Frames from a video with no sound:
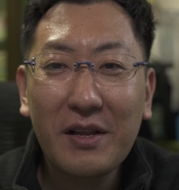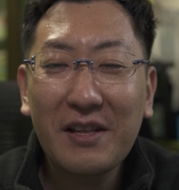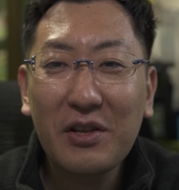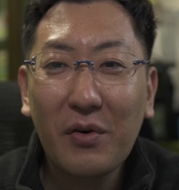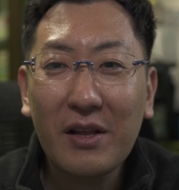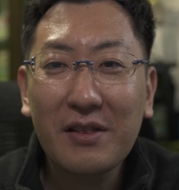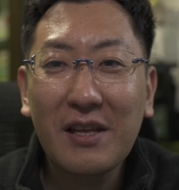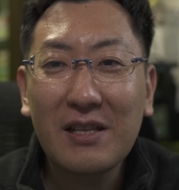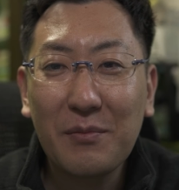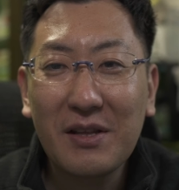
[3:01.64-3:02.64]
なんで笑っ
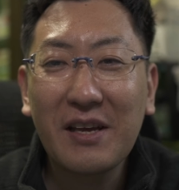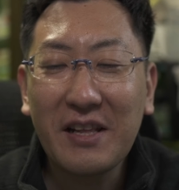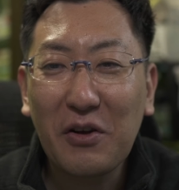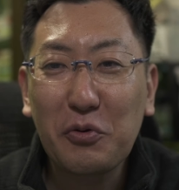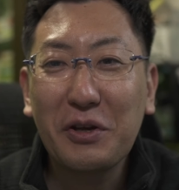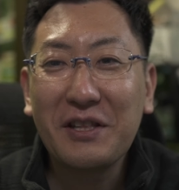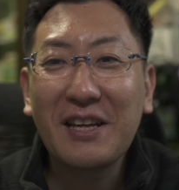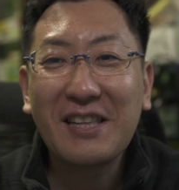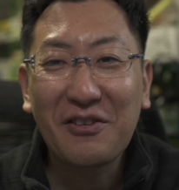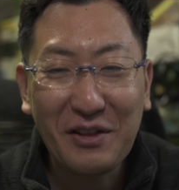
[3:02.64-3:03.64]
てんだみたいなことに
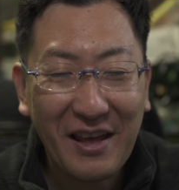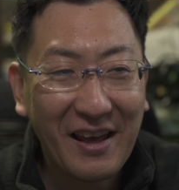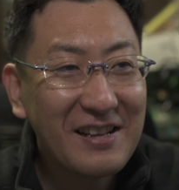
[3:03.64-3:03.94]
なったので